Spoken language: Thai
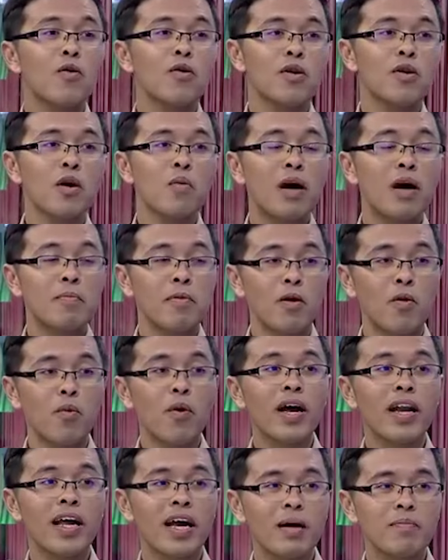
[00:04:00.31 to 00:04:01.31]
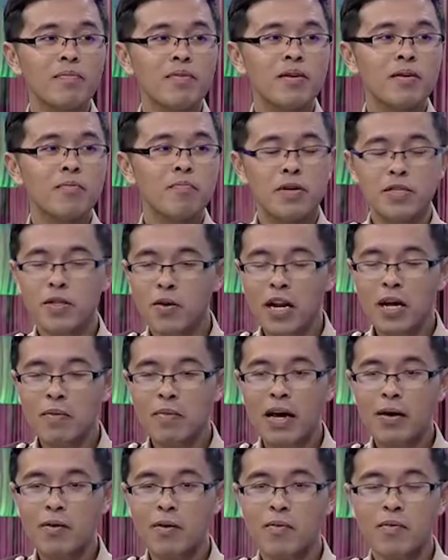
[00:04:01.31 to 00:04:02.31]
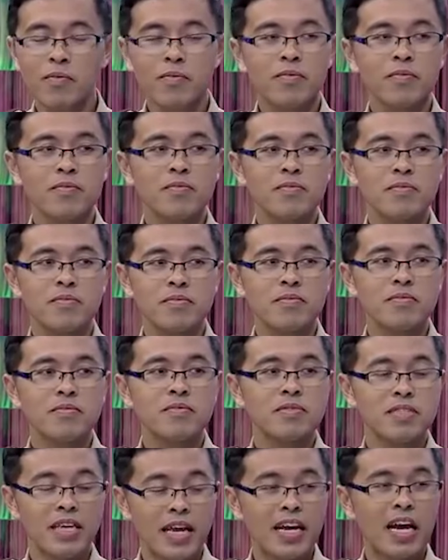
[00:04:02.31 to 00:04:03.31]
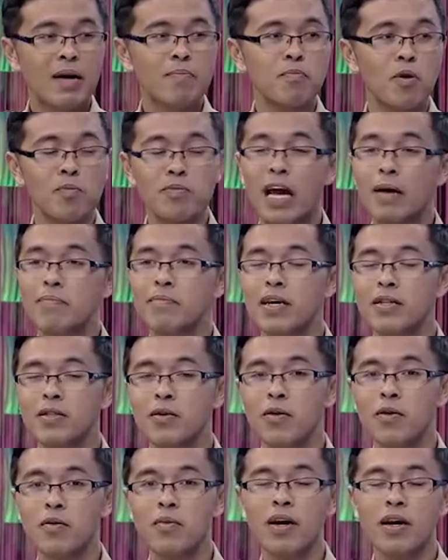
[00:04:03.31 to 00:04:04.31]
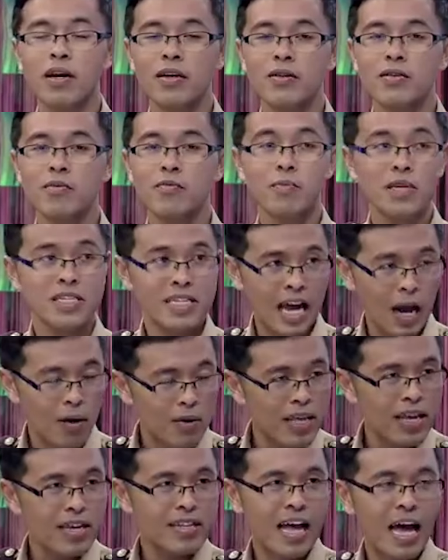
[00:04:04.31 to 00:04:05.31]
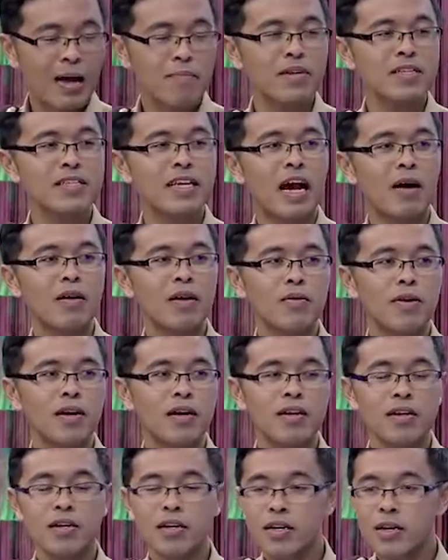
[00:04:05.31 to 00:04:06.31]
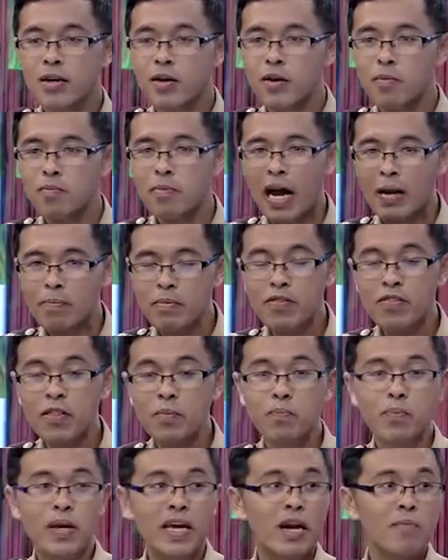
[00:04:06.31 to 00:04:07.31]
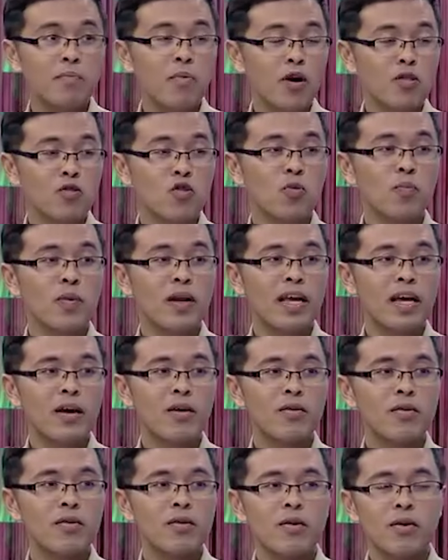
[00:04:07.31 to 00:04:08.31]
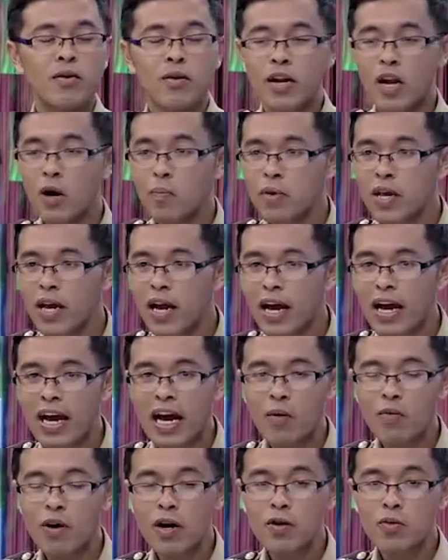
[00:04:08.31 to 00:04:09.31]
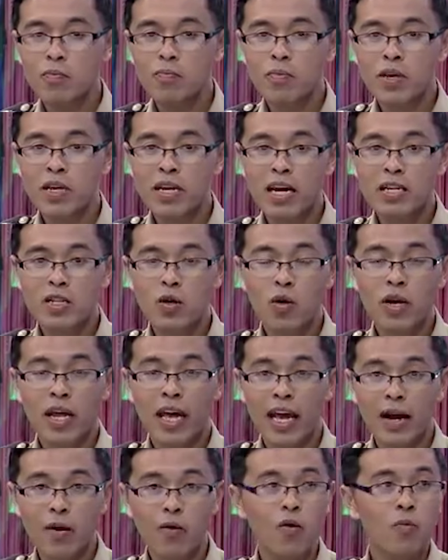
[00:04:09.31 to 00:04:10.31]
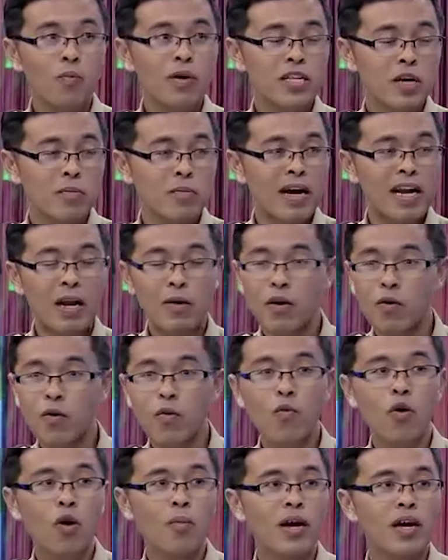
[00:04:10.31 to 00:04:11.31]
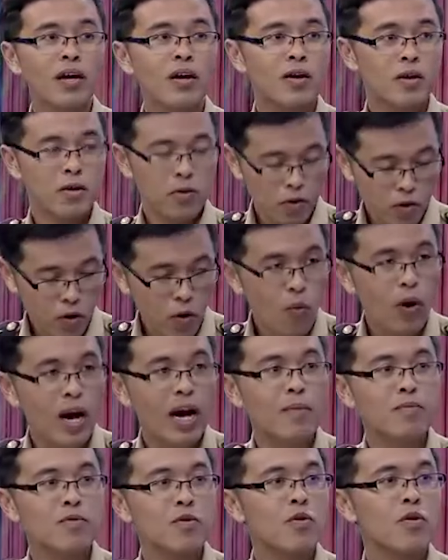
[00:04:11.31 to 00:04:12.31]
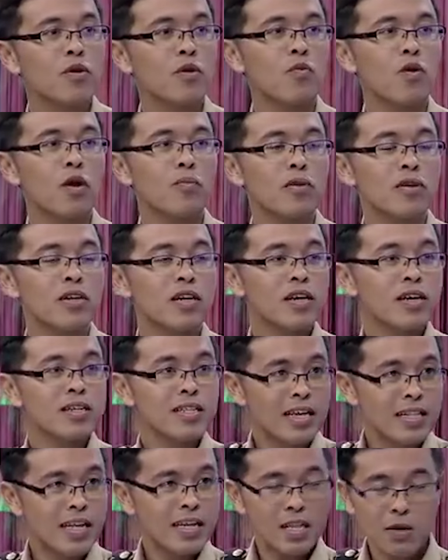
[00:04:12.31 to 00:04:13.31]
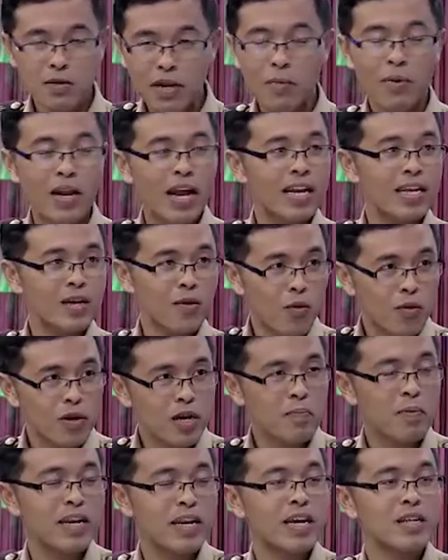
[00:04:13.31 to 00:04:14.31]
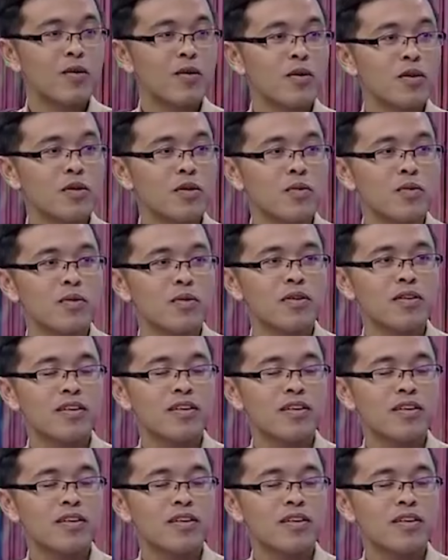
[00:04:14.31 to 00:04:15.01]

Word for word: คนเนาะความกลัวนะครับครับ ไม่ต้องอะไรมาก โดยเฉพาะสิ่งที่เราไม่รู้จัก ใช่ครับ ผมถามนักโทษว่าเมื่อเช้านี่เองถามเมื่อเช้าเนี่ยว่าผ่านไปิบปีเราปล่อยตัวไปแล้ว แล้วมีข่าวว่ามีนักโทษแหกคุกมาแถวบ้านเรา เรากลัวไหม กลัวครับทุกคนกลัวหมดทั้งทั้งๆที่ณเวลานี้คุณก็เป็นนักโทษอยู่ แ